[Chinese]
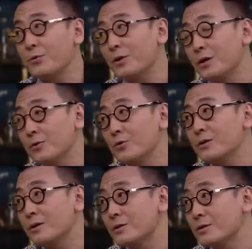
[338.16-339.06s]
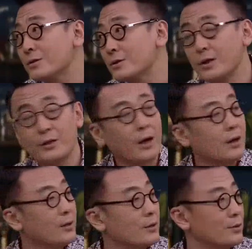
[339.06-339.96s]
见过很多这个知识人
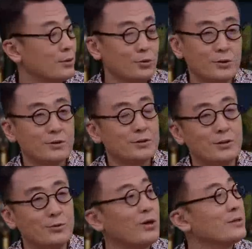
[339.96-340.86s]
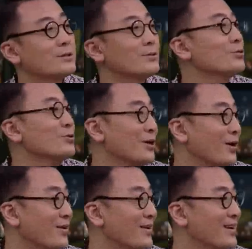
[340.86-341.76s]
呐，嗯，都是这个怨声宋
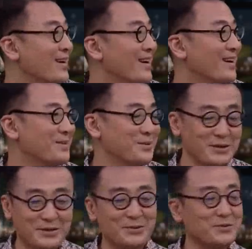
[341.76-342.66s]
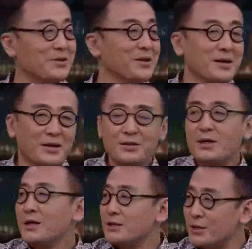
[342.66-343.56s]
朝啊，那那那那是，
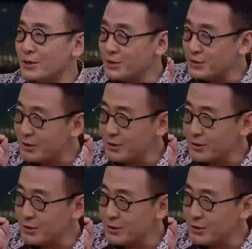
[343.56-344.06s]
这个